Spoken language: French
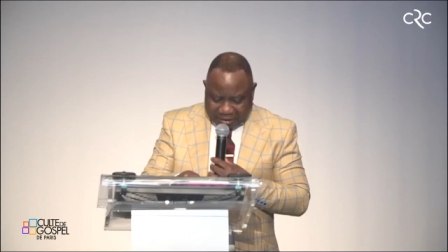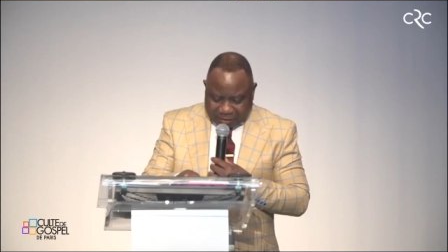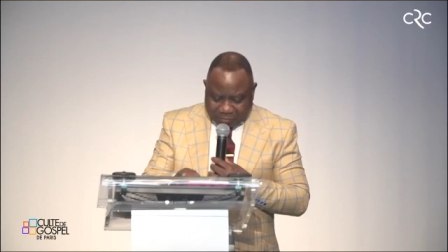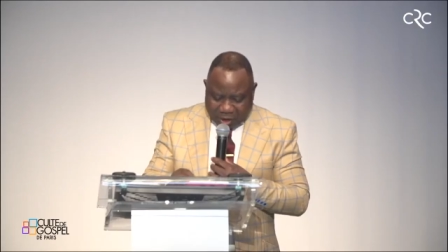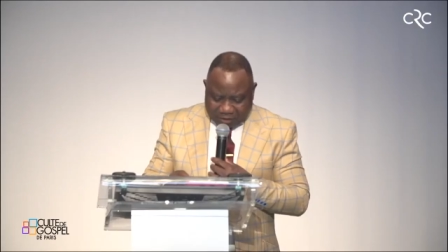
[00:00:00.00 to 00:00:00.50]

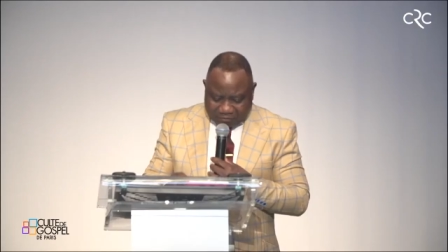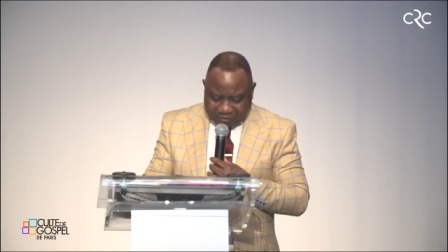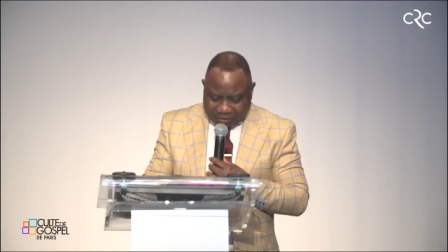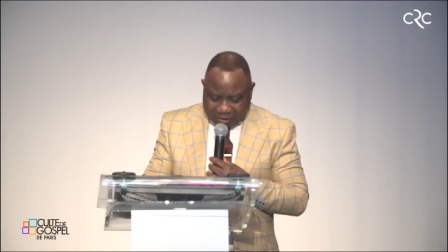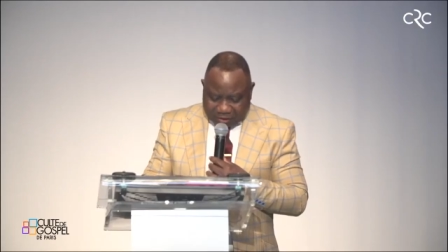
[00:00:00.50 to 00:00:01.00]
qu'il boive,
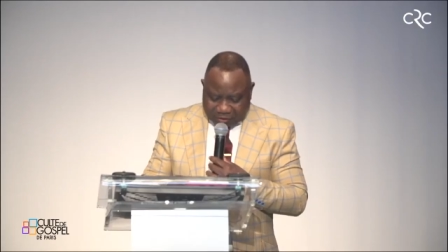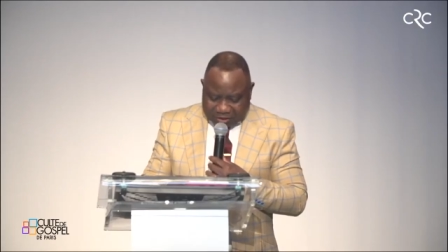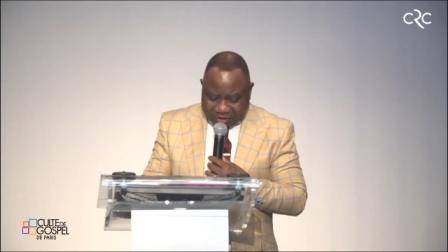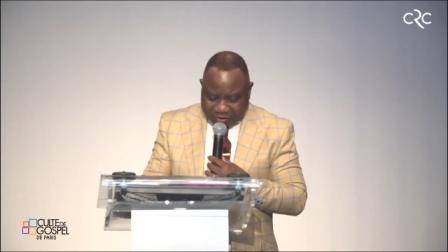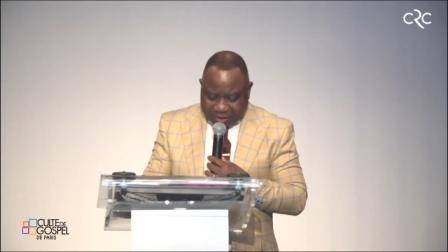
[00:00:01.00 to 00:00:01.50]
en
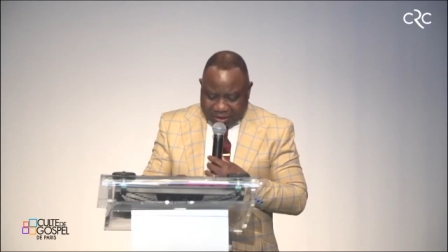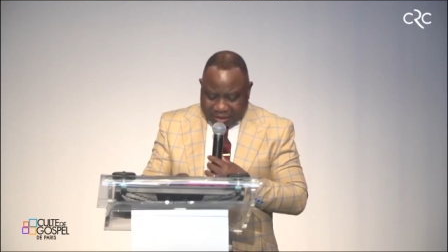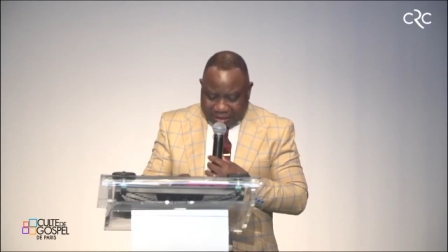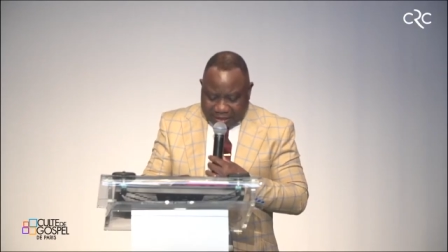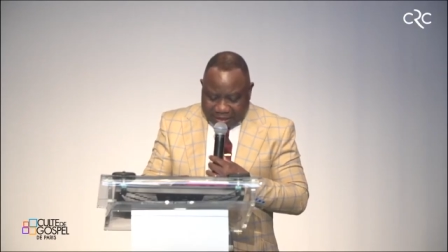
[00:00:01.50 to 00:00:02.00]
disant,
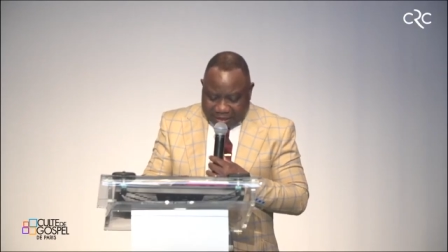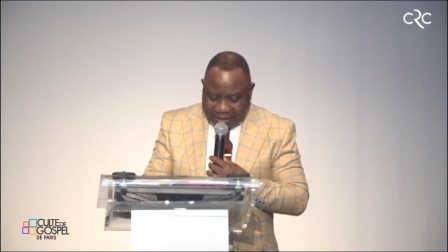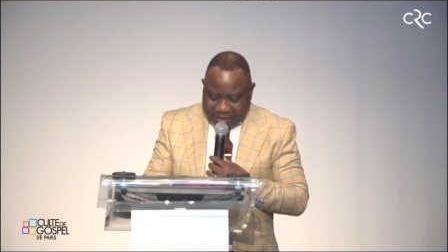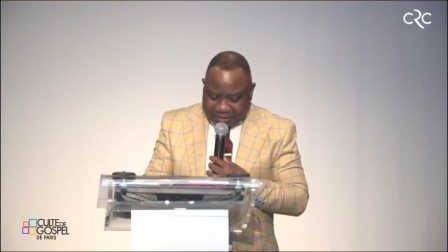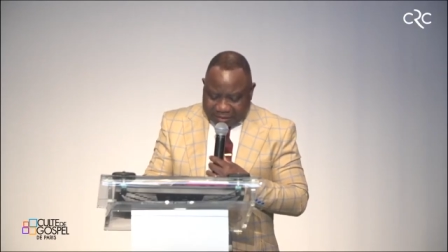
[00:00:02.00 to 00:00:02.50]

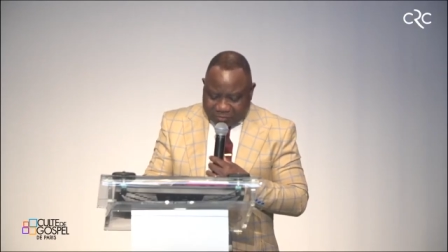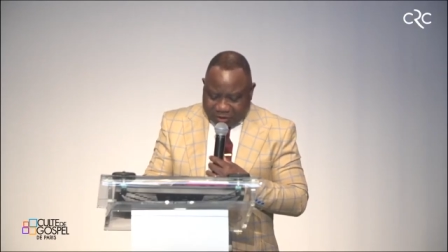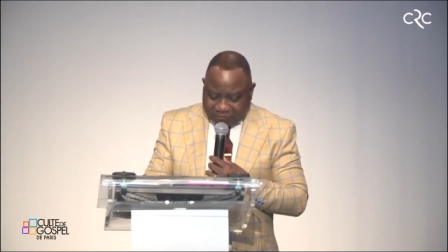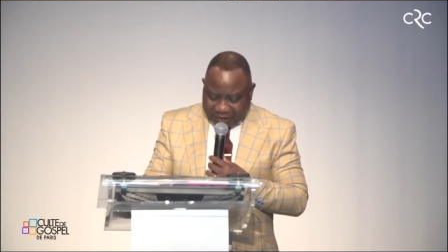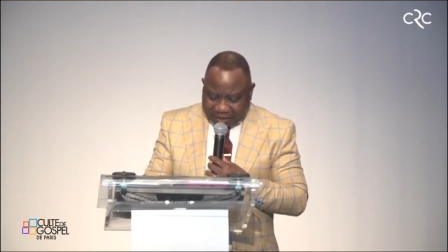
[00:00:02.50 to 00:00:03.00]

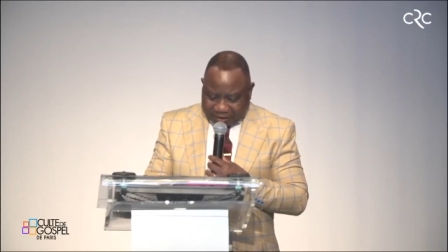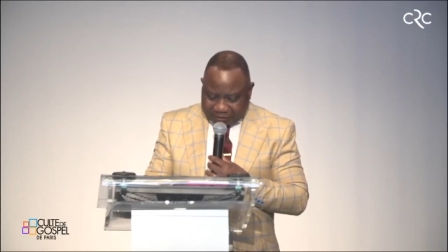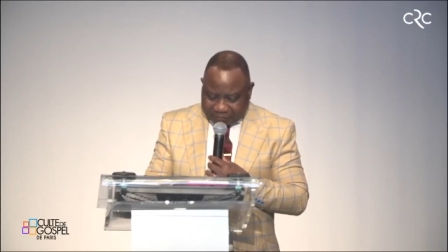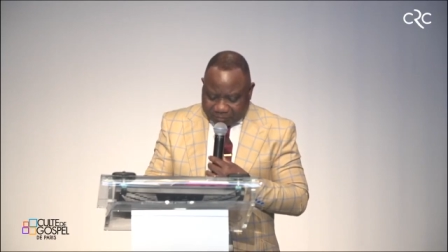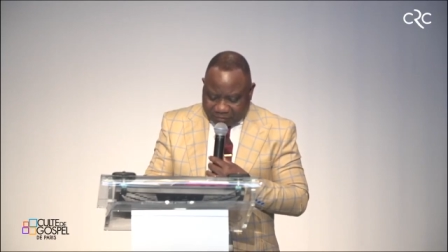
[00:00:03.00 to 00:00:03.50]
laissez-moi faire,
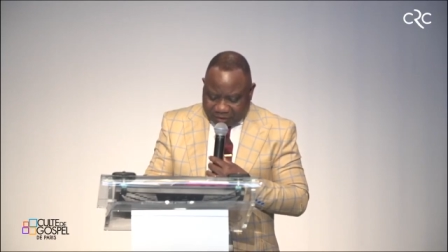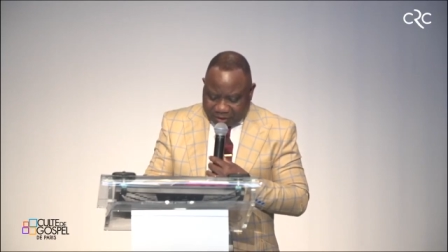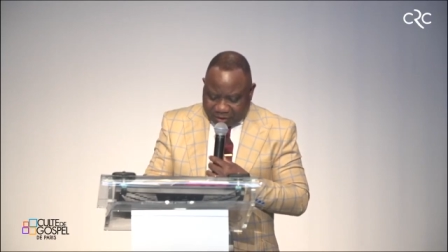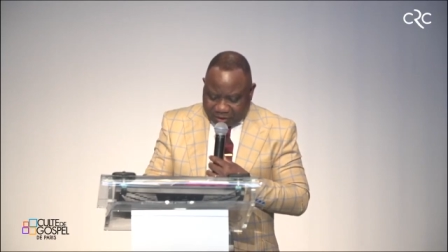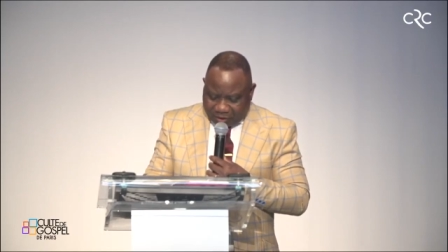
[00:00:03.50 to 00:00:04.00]

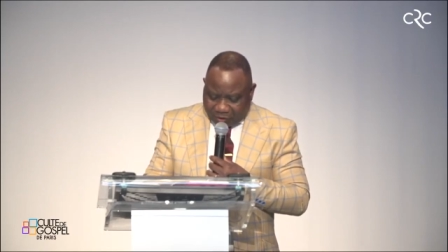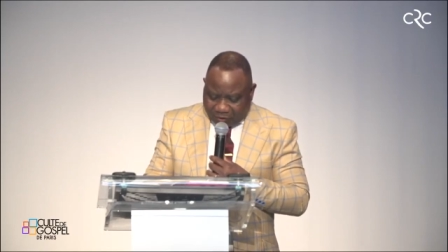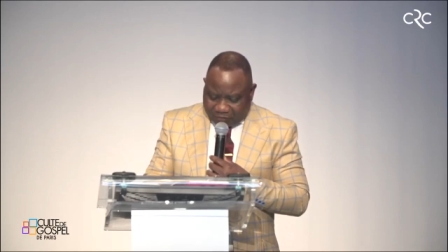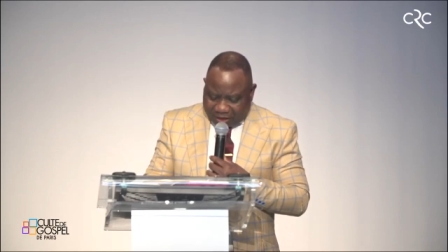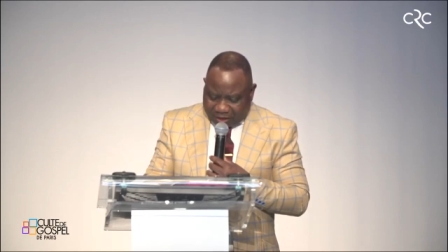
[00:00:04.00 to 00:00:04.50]

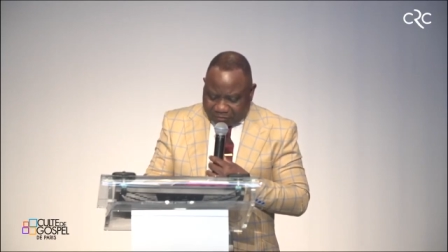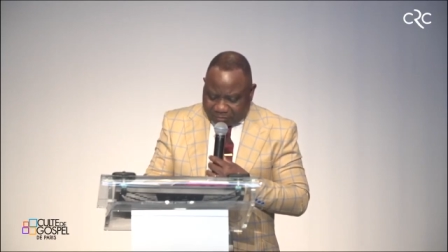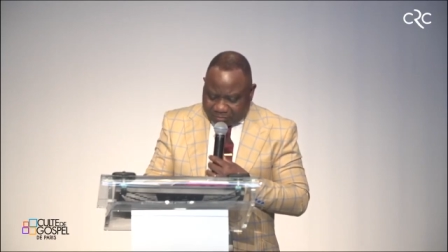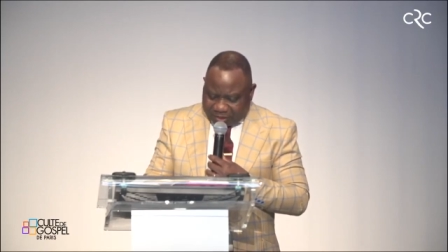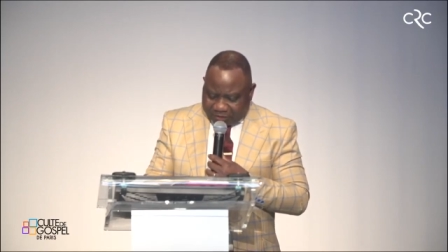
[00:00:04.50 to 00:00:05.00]
on va
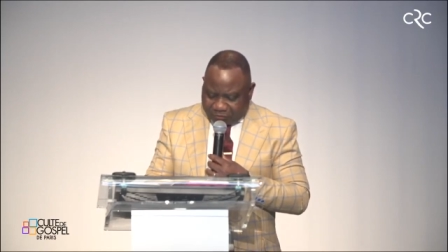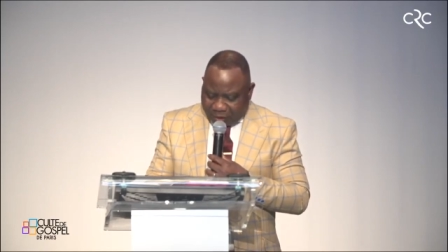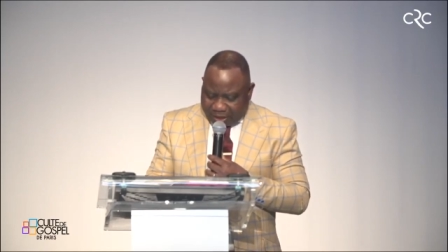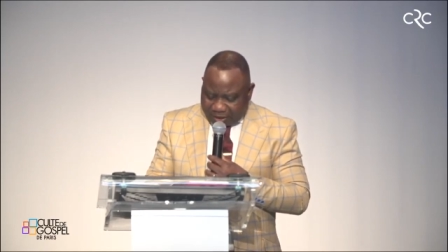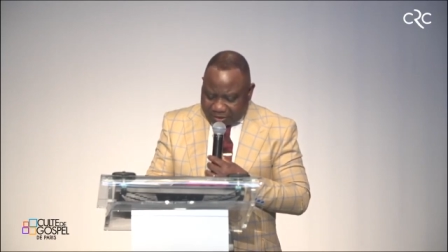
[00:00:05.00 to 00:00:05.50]
bien
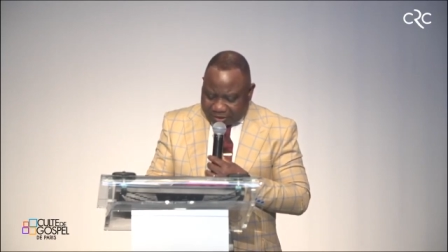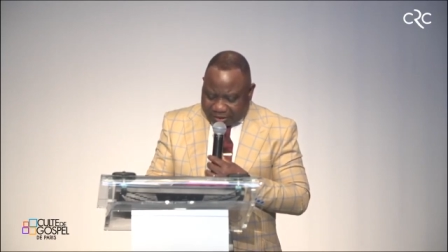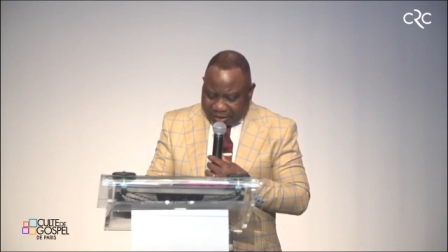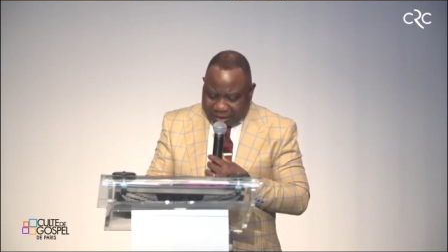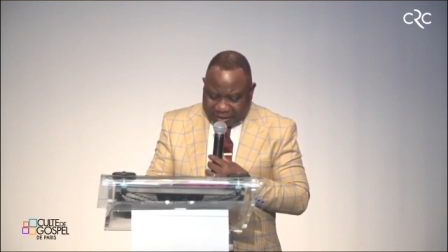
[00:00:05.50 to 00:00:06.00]
voir
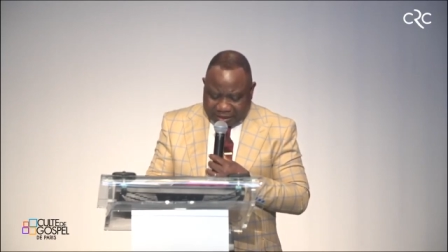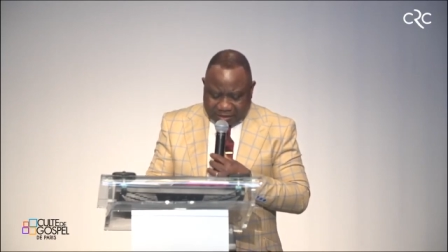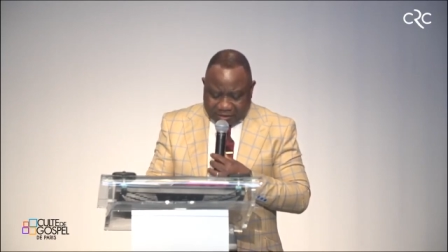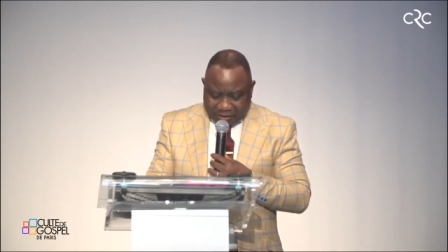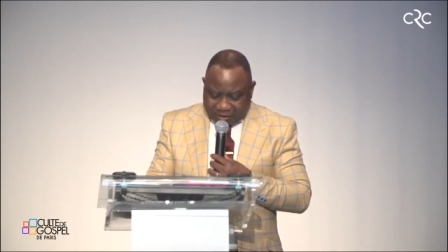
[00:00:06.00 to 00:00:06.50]
si
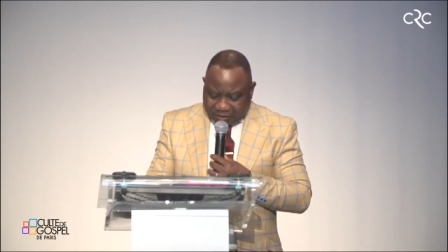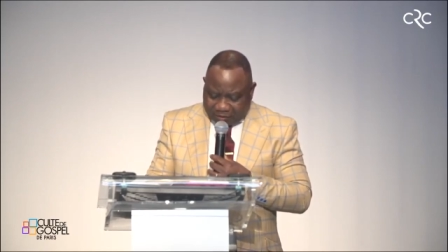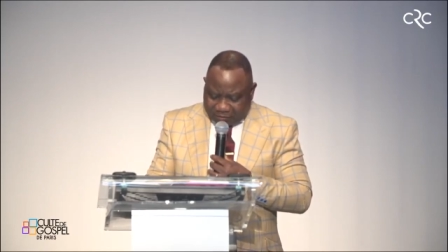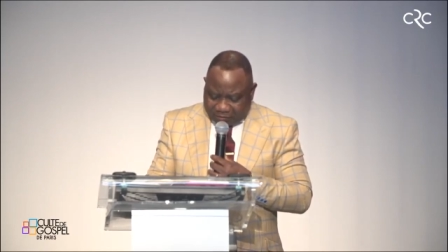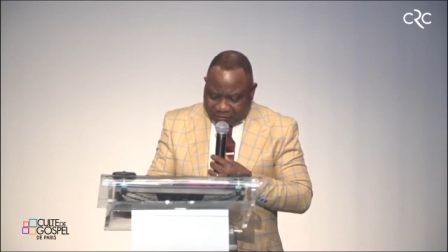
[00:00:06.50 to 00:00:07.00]
Élie
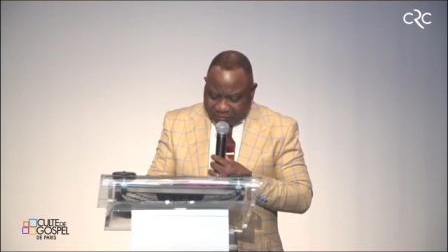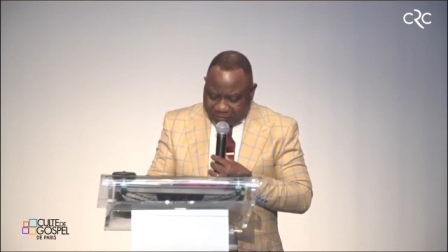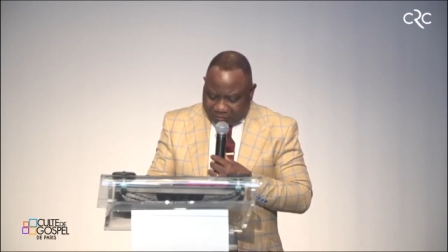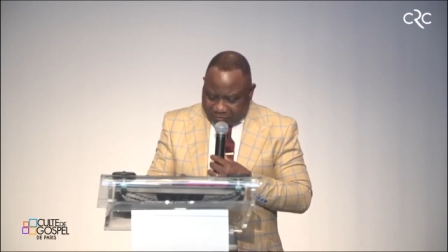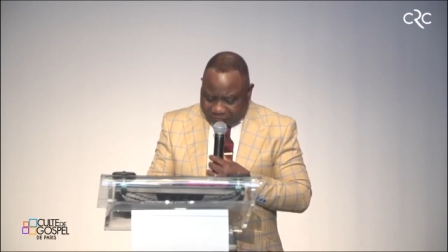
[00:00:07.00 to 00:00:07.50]

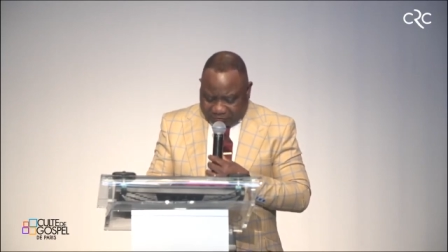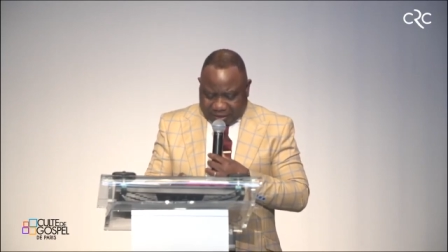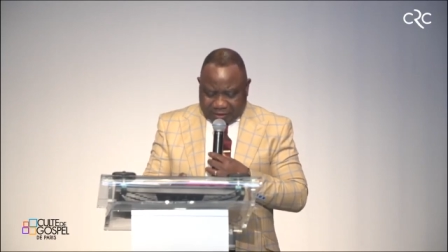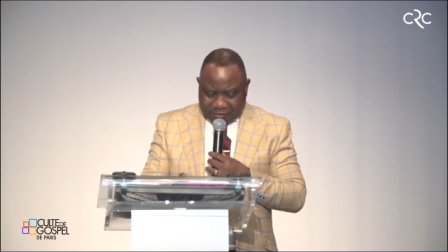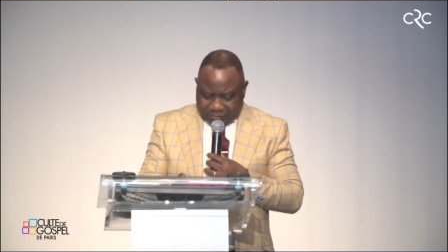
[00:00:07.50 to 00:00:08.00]

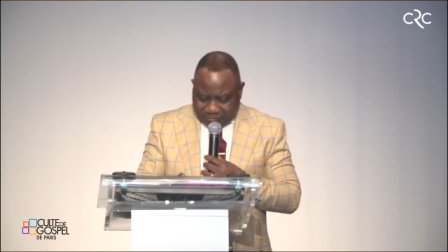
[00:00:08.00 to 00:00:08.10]
vient,